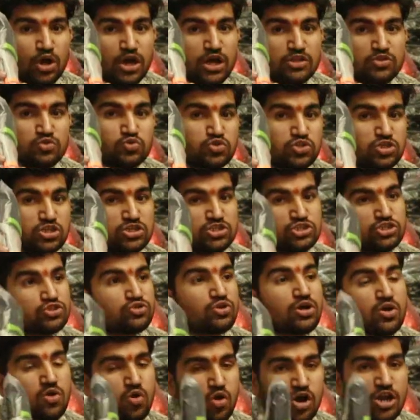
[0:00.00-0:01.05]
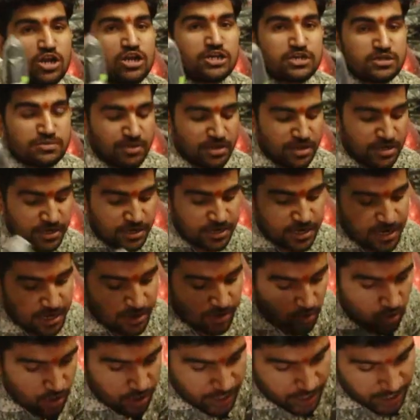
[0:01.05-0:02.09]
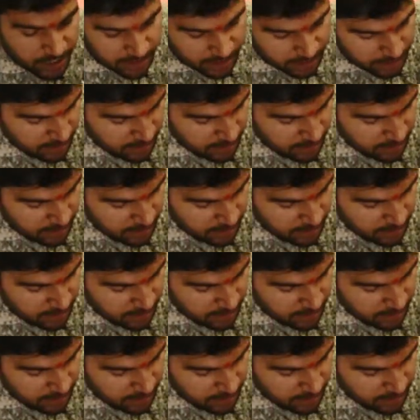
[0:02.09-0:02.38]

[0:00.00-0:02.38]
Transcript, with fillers: ரூபா நூத்தி அஞ்சு ரூபா குவாலிட்டி மாதிரி ரேட் ஓகே